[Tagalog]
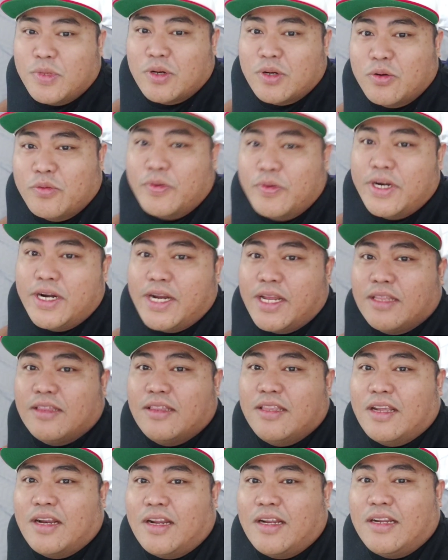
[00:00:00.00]

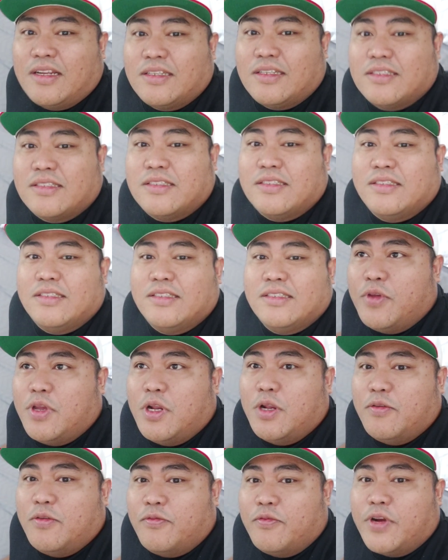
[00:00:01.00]
mag-overnight dara,
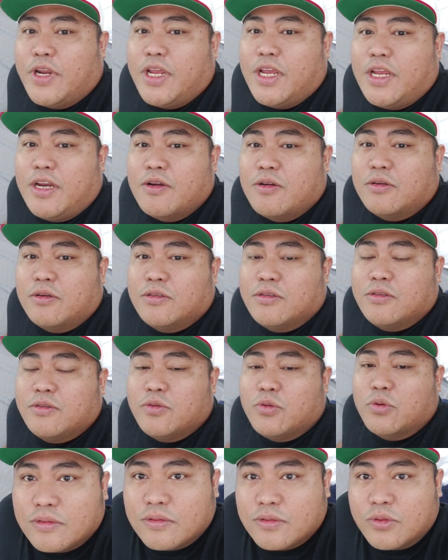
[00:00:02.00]
feel free no
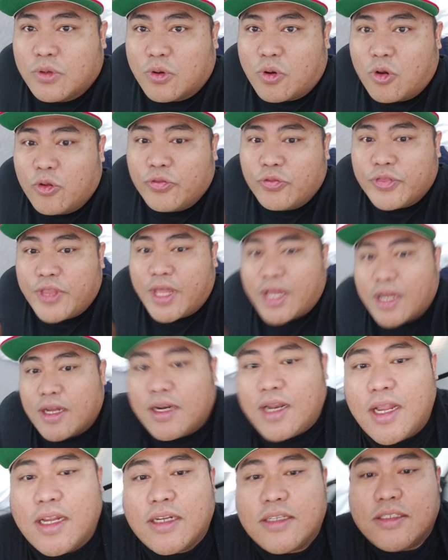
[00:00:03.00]
to, to contact
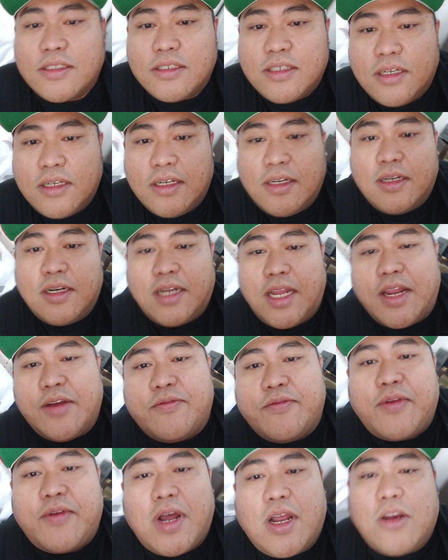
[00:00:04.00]
lang
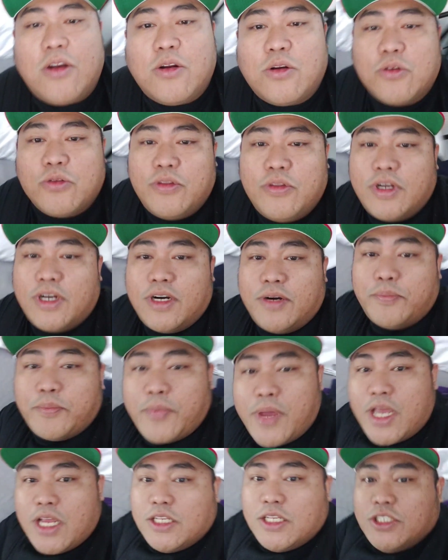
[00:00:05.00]
and follow their
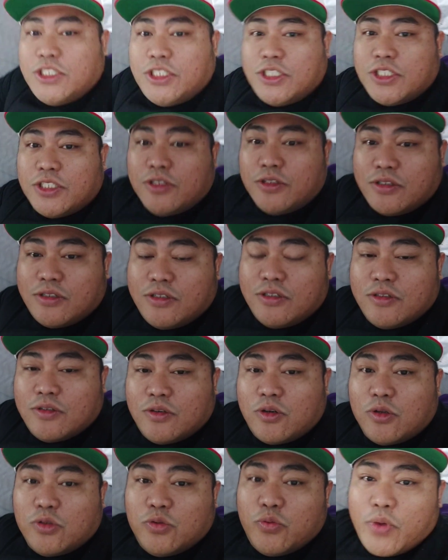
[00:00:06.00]
page no
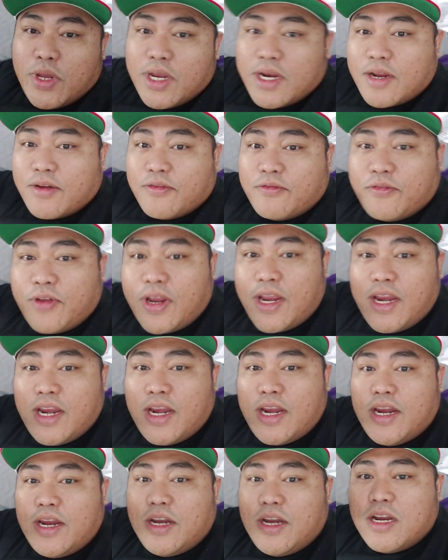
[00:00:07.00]
Broadway
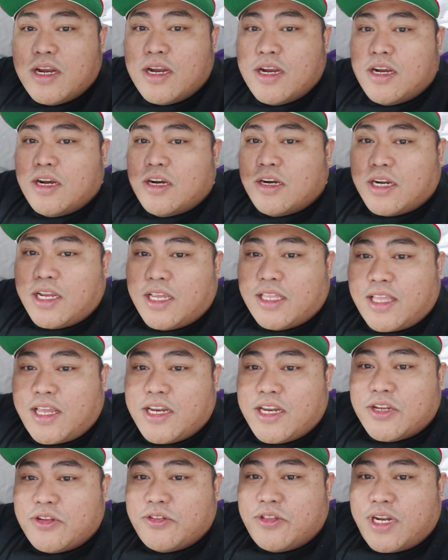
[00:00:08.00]
Cafe.
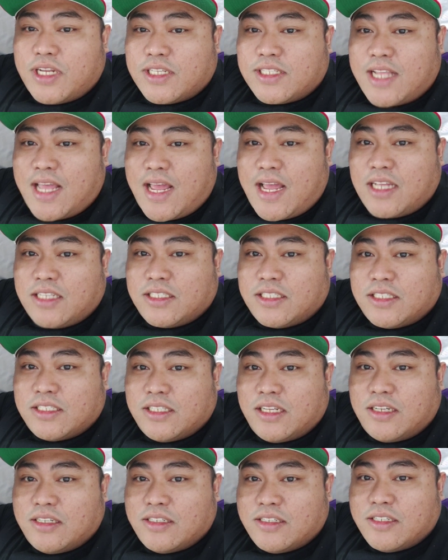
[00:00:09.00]
Kita niyo dara sa
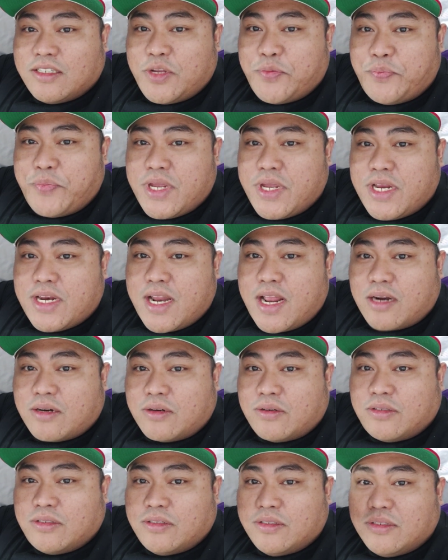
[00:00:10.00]
taas, ipina
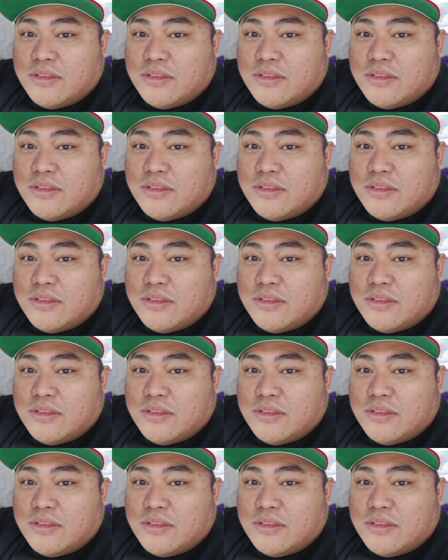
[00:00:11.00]
ko.